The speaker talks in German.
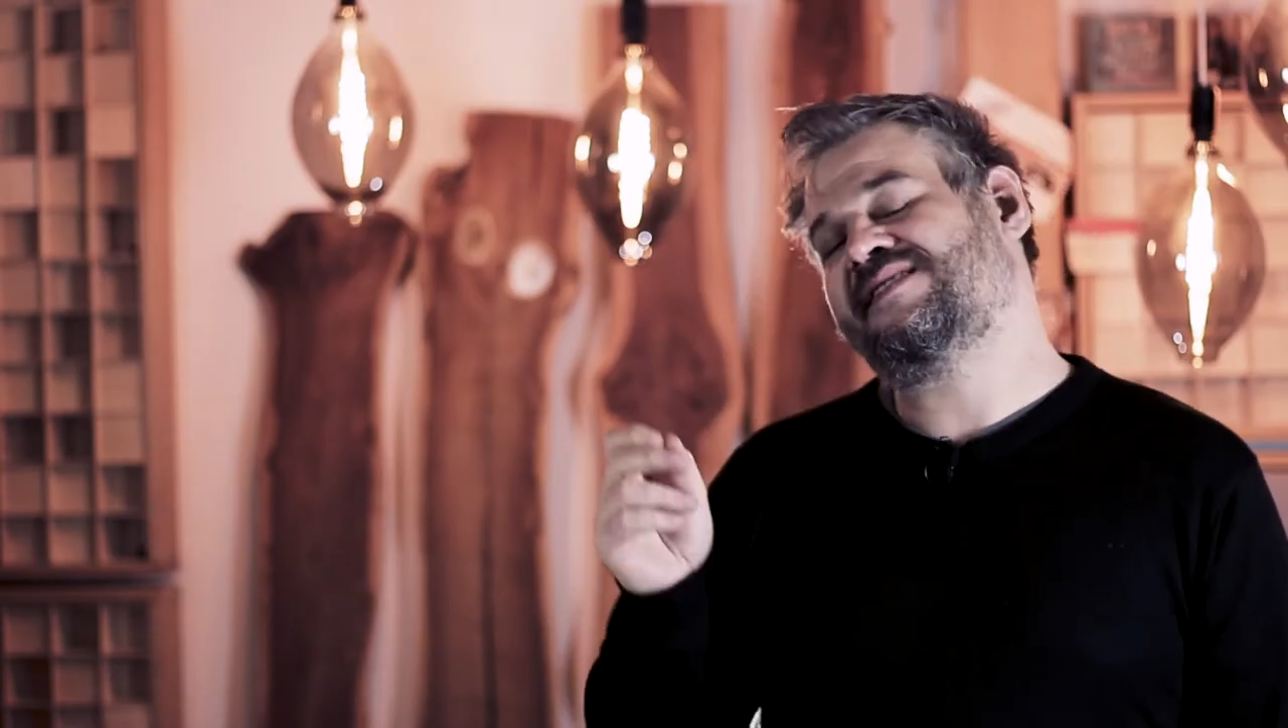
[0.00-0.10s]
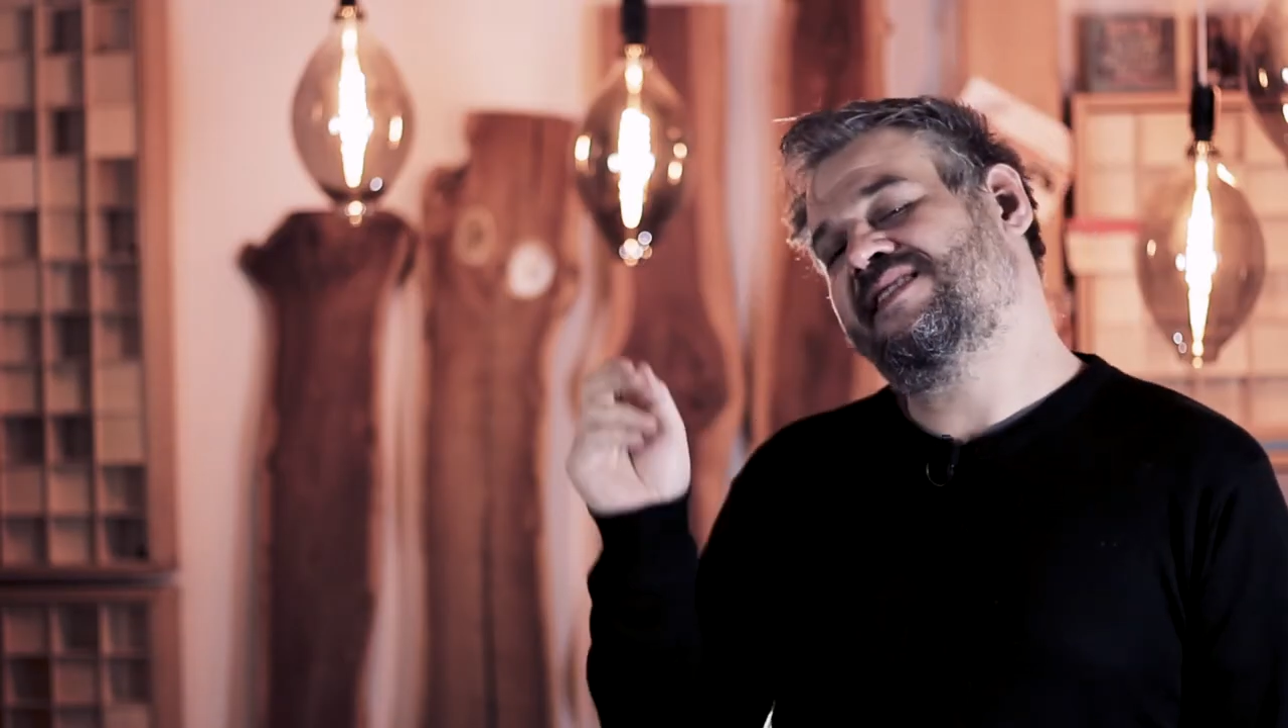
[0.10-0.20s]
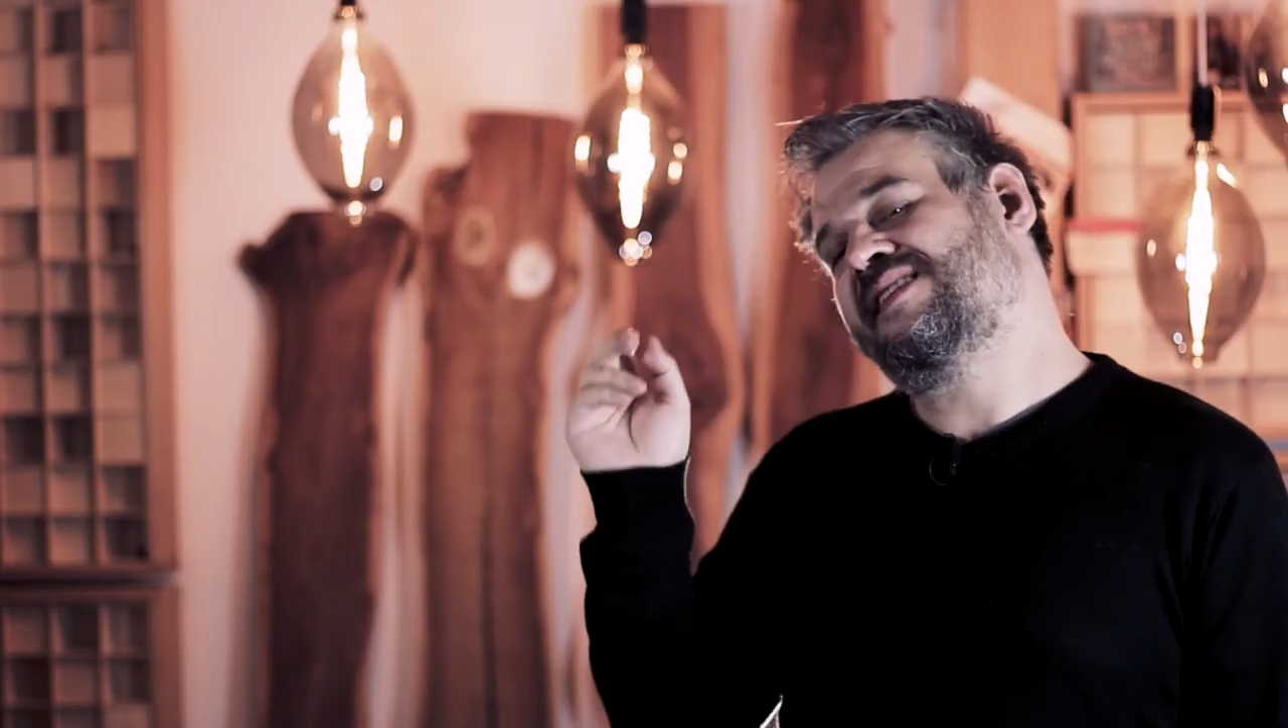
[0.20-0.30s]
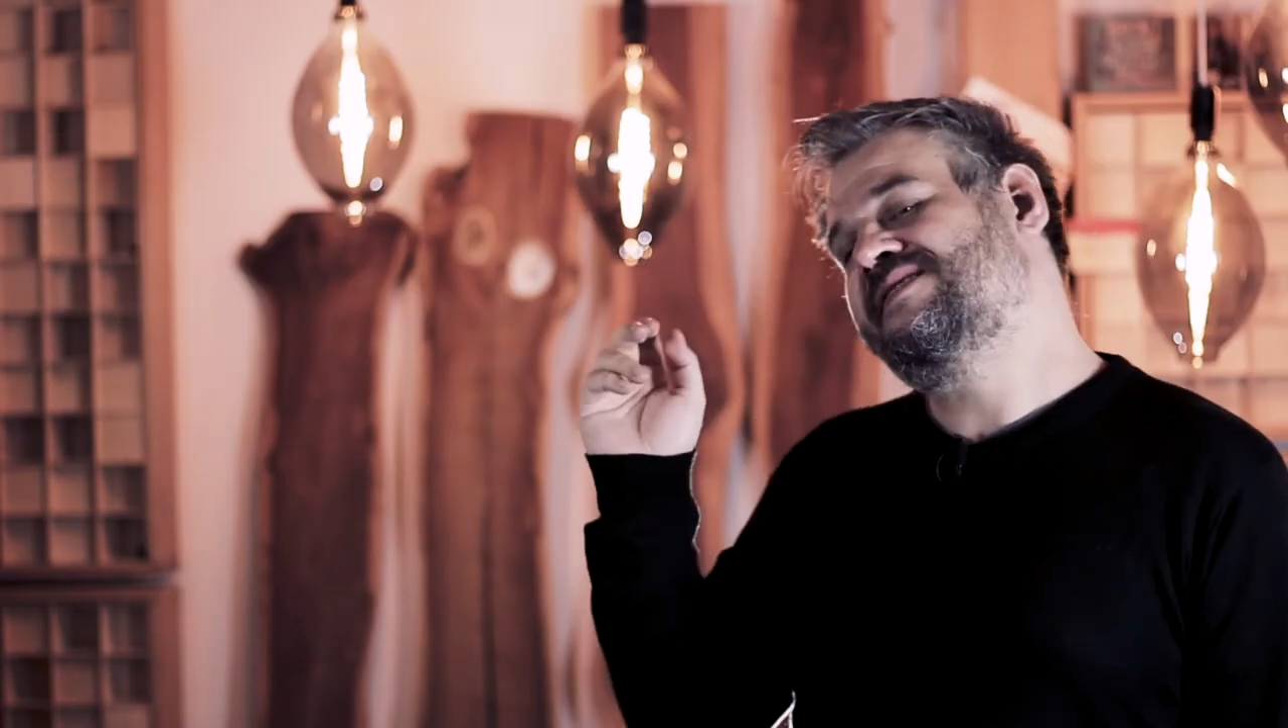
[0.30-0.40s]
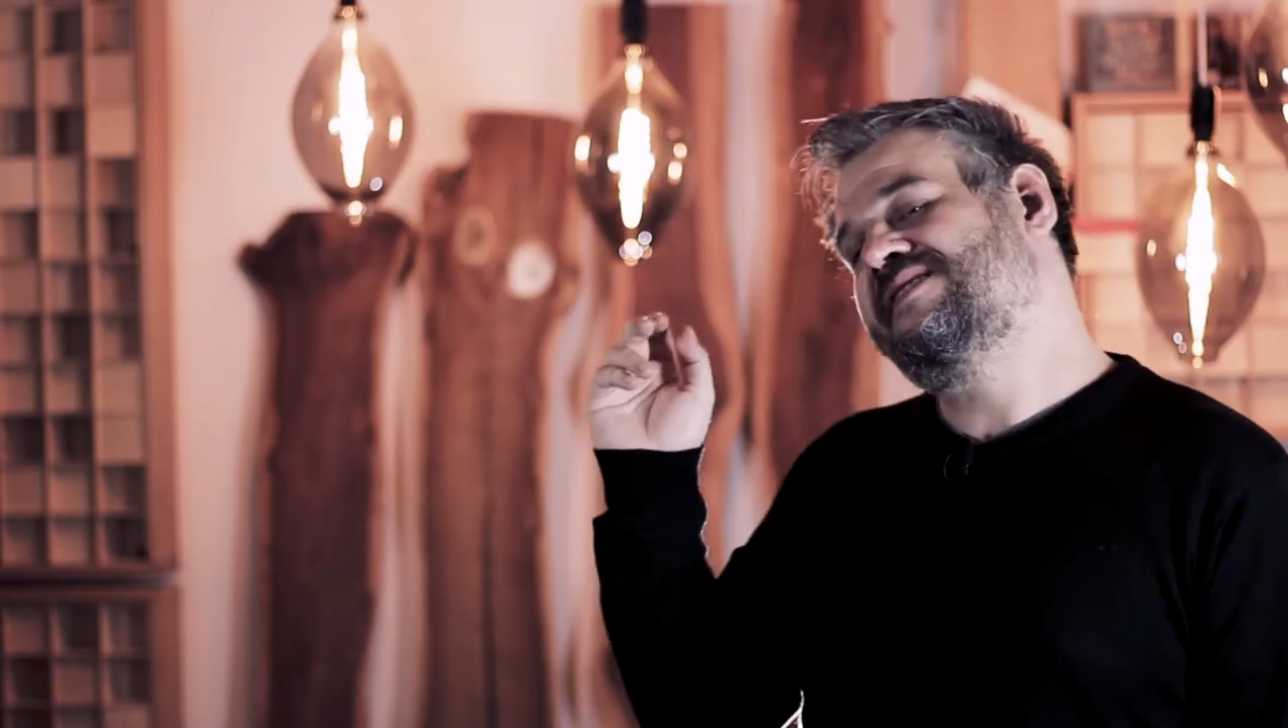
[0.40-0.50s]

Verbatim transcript: sehr,